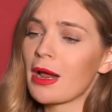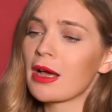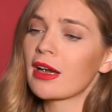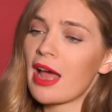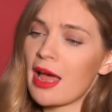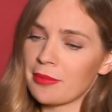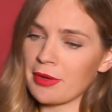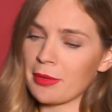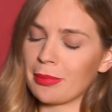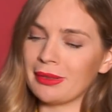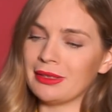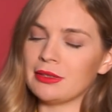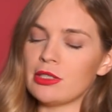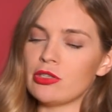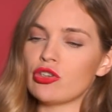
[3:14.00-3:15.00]
программе
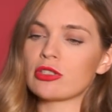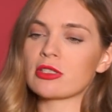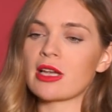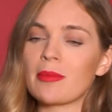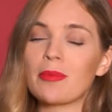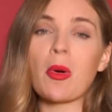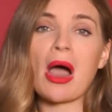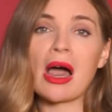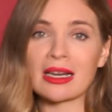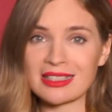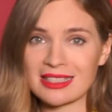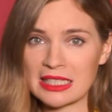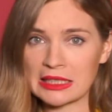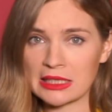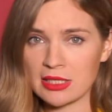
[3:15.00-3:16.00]
политической
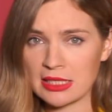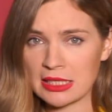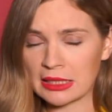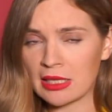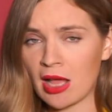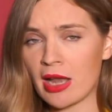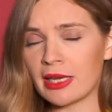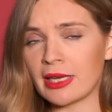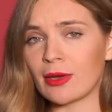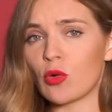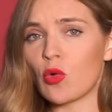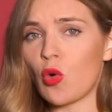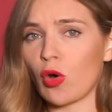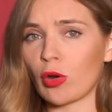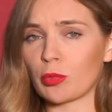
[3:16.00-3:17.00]
партии «Национальный
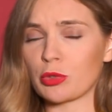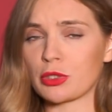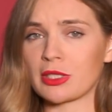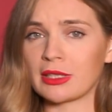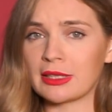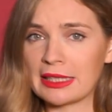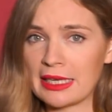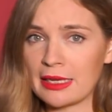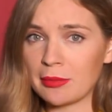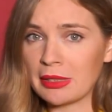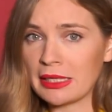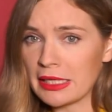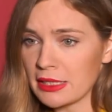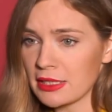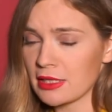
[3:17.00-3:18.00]
корпус» Андрея
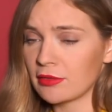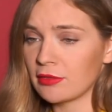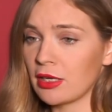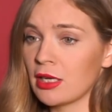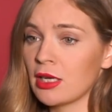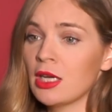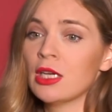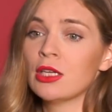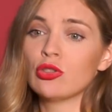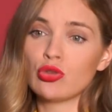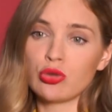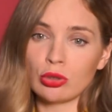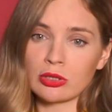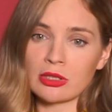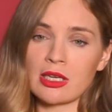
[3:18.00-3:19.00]
Белецкого
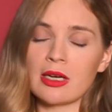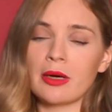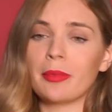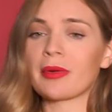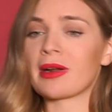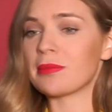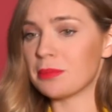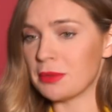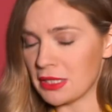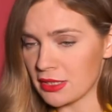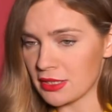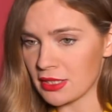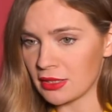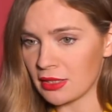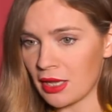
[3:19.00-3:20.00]
четко
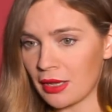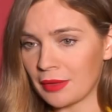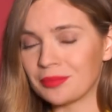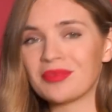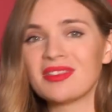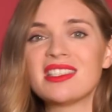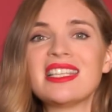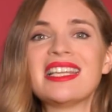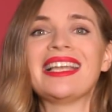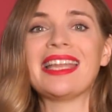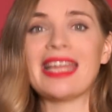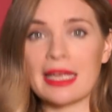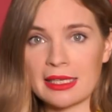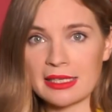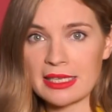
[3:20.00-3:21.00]
прописано
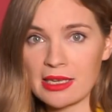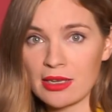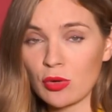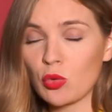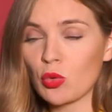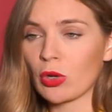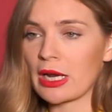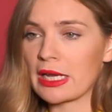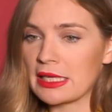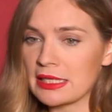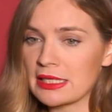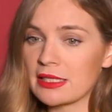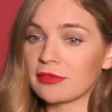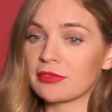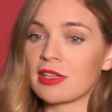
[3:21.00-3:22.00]
деление
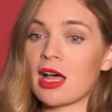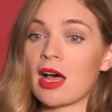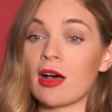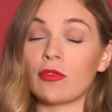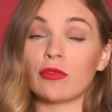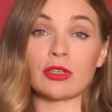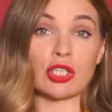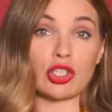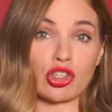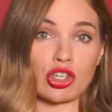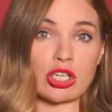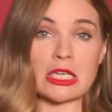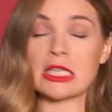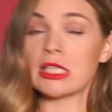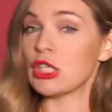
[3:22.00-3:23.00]
украинцев на
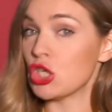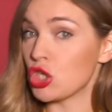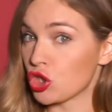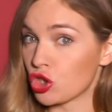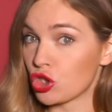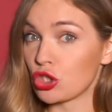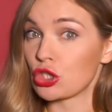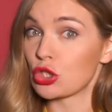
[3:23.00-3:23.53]
высший и низший